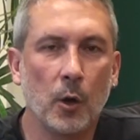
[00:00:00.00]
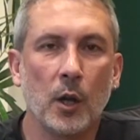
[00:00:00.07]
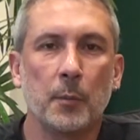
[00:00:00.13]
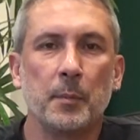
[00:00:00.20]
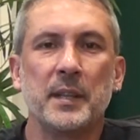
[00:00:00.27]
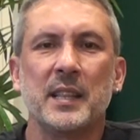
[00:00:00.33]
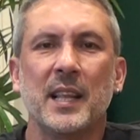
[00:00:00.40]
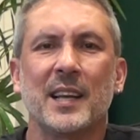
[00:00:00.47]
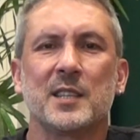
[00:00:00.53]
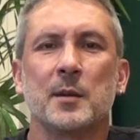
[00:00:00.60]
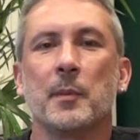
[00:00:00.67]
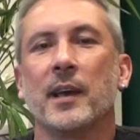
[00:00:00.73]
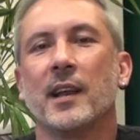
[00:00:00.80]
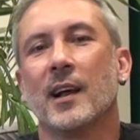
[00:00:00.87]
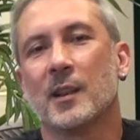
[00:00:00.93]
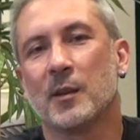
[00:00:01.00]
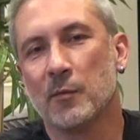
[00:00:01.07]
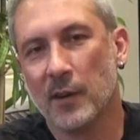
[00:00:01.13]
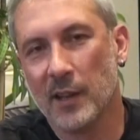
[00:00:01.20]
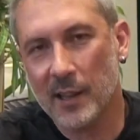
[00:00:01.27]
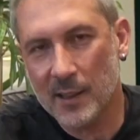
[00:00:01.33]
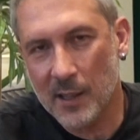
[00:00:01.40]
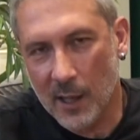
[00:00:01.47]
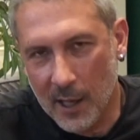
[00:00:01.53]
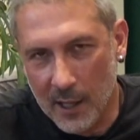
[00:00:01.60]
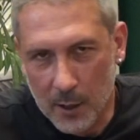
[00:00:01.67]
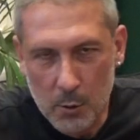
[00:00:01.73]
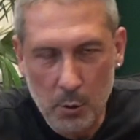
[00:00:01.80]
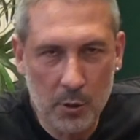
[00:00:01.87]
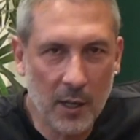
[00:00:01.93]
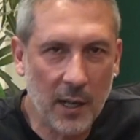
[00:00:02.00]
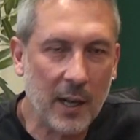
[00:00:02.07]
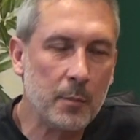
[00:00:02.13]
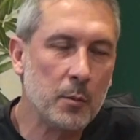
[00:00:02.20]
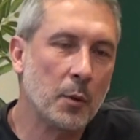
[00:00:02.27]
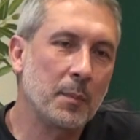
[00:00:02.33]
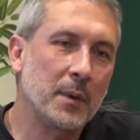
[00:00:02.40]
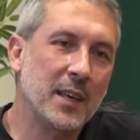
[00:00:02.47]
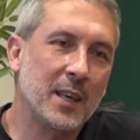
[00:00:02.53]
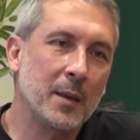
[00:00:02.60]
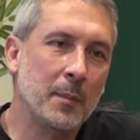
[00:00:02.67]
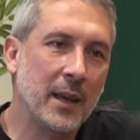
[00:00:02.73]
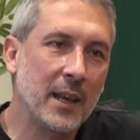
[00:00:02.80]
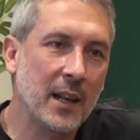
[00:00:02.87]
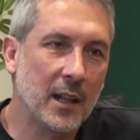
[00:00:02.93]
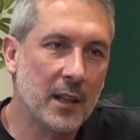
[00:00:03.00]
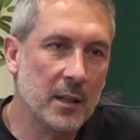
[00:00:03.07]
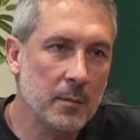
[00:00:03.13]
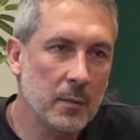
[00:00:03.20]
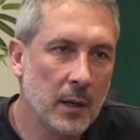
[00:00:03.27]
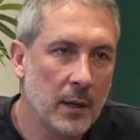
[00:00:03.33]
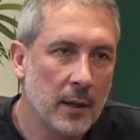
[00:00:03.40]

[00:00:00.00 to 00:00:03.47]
Öyle binlerce mail aldım falan diye yalan söyleyecek halim yok. Bir iki mail aldım.